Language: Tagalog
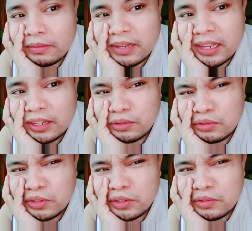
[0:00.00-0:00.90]
mga
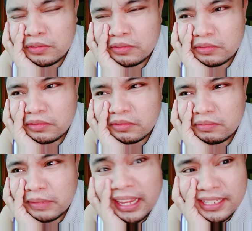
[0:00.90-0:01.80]
ano, yung
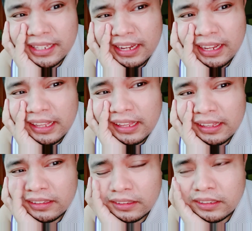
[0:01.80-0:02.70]
malasa
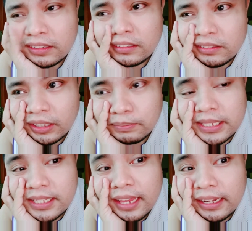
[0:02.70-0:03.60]
talaga at
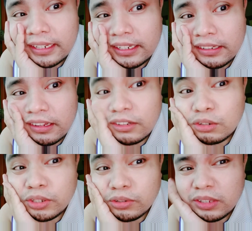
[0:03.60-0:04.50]
masasanay din
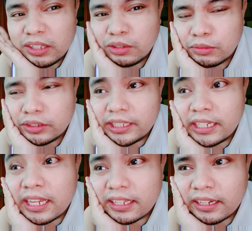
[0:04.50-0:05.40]
ano yung ano mo
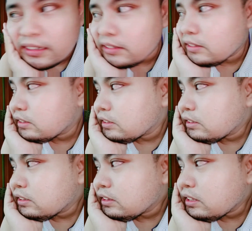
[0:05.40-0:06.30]
dila rin
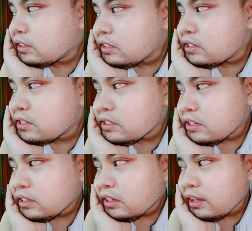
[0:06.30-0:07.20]
tapos
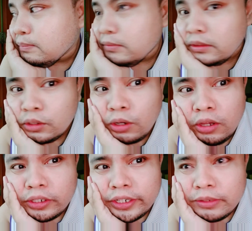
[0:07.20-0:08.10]
I'm no
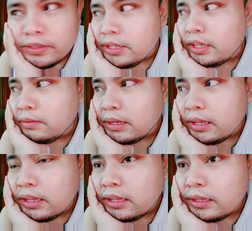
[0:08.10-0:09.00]
longer using mga